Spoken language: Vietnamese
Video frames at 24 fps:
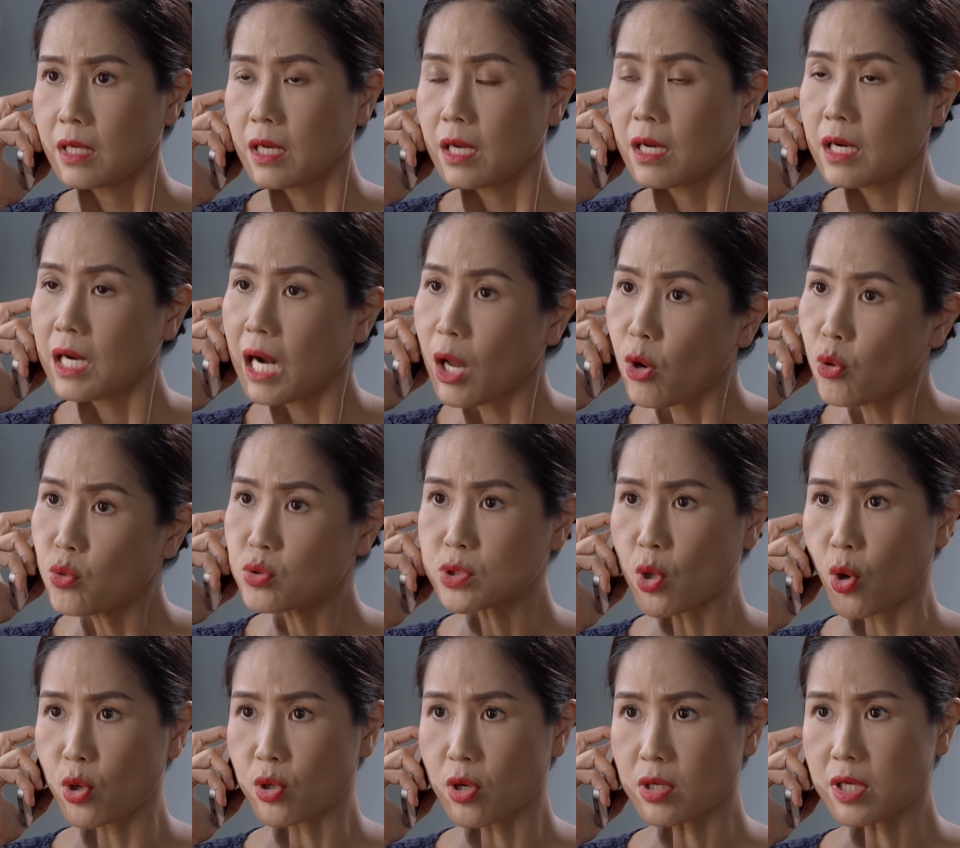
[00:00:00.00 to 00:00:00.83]
Lâu
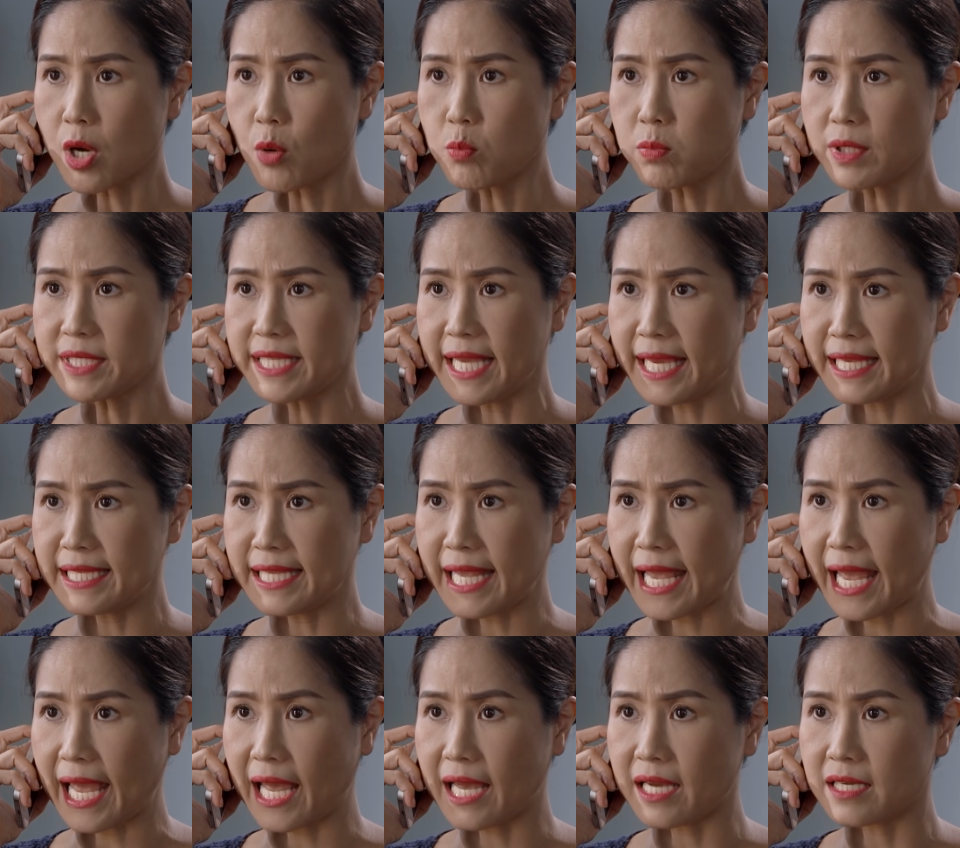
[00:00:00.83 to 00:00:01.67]
rồi con không có về
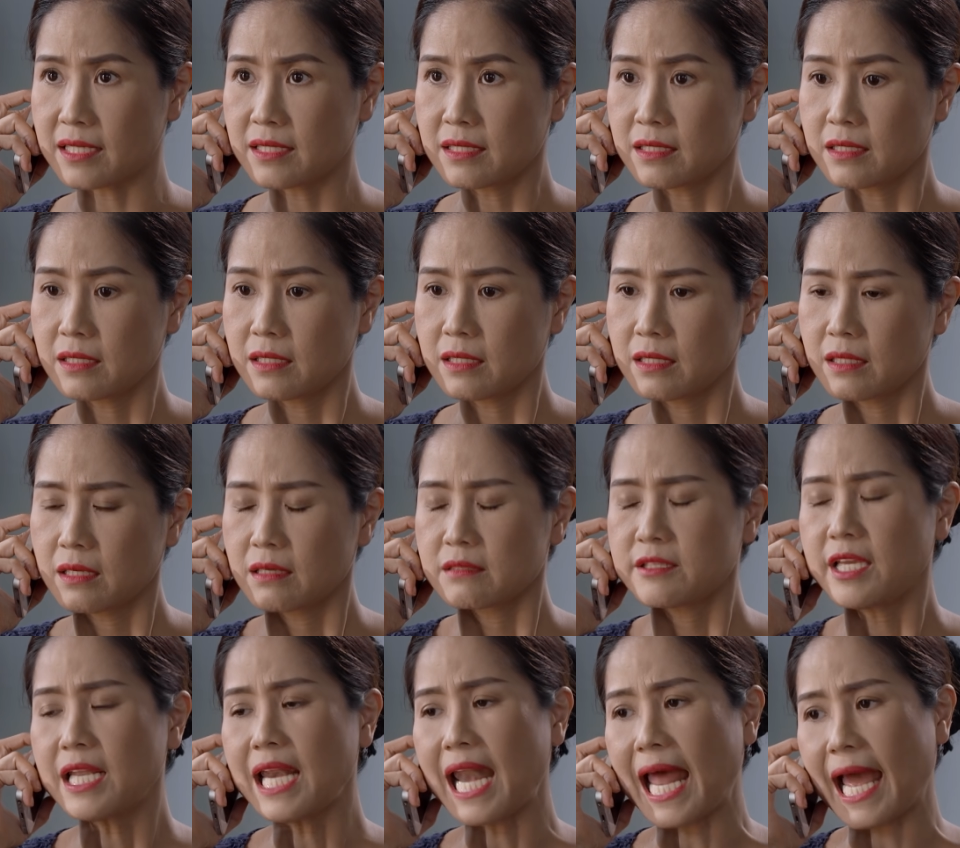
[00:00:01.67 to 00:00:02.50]
nhà
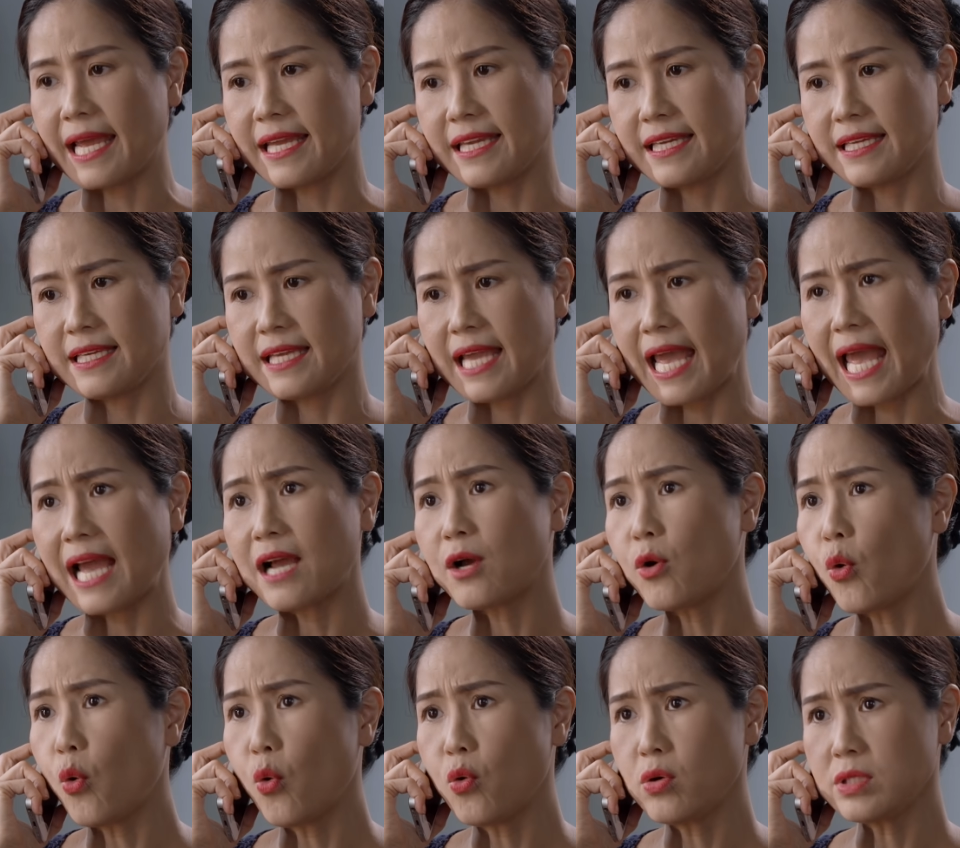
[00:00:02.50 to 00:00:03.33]
Với lại
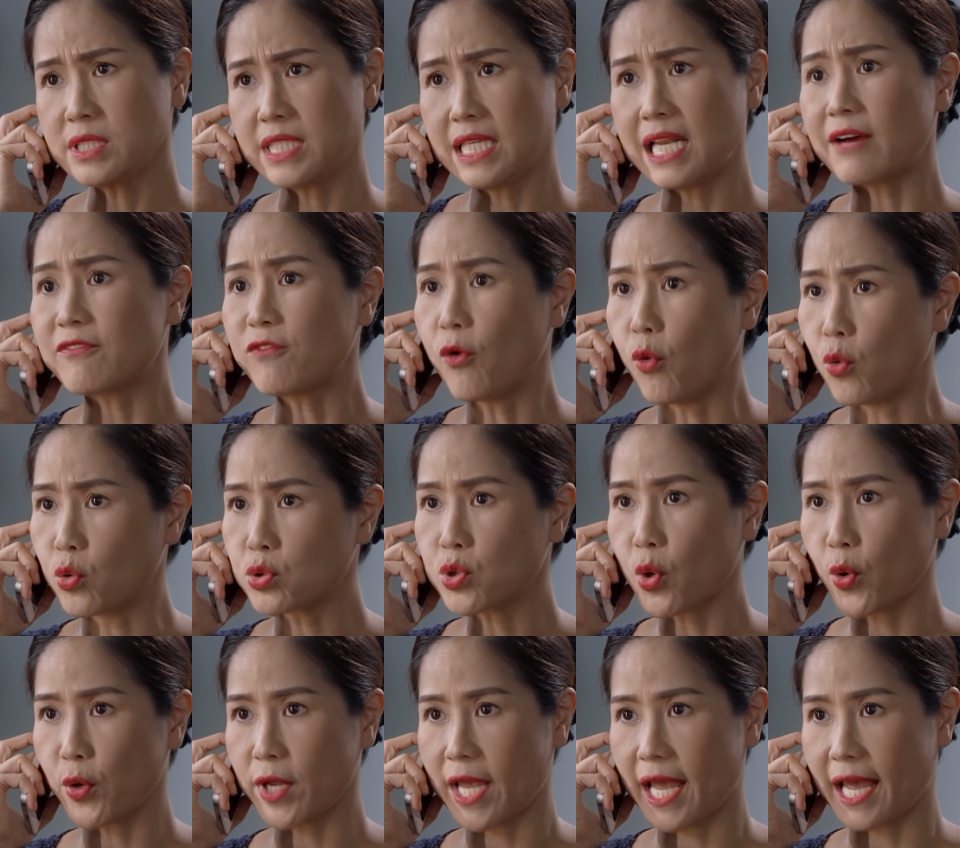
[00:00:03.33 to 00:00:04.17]
ăn uống chỉ là phụ thôi